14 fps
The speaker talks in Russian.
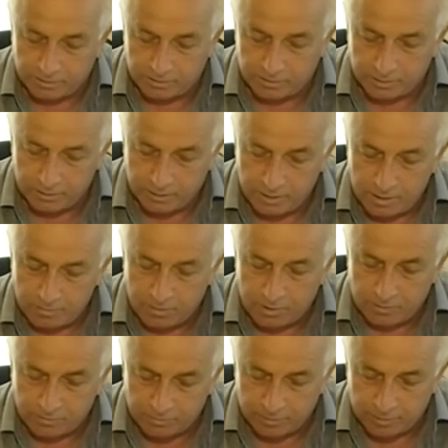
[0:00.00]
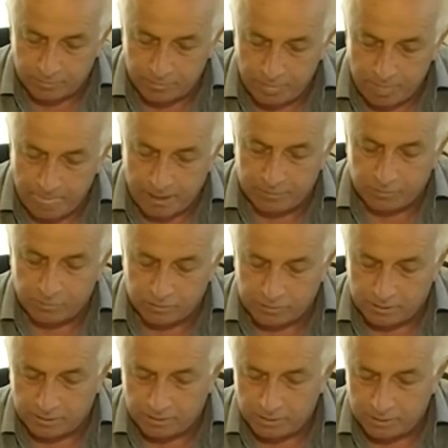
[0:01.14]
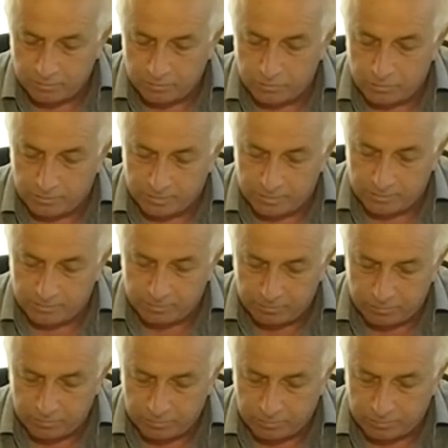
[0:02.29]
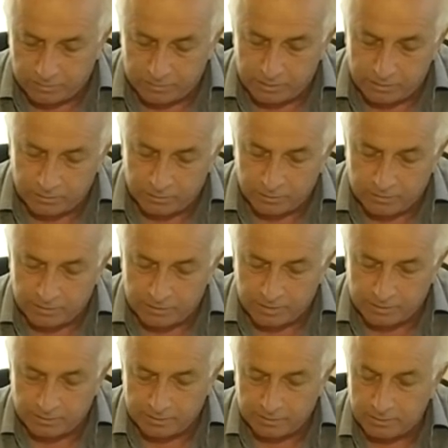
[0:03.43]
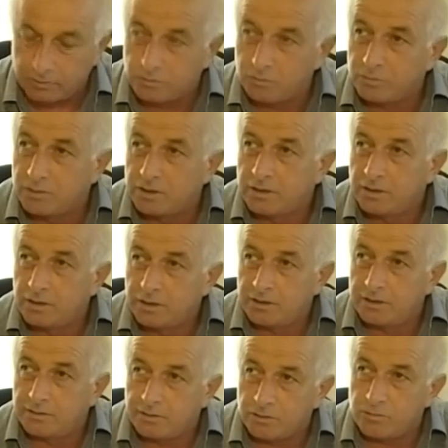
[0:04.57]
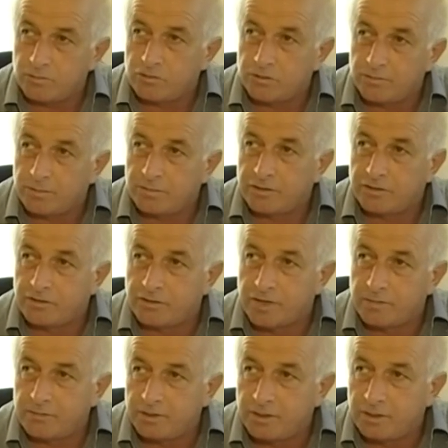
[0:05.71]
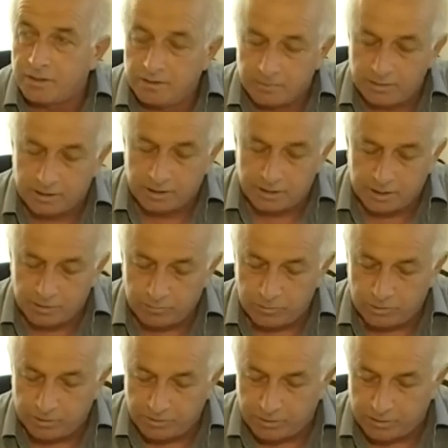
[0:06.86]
С 1 э, августа будет, будет проведена ресуртизация этой суммы, и с текущими платежами водоканал будет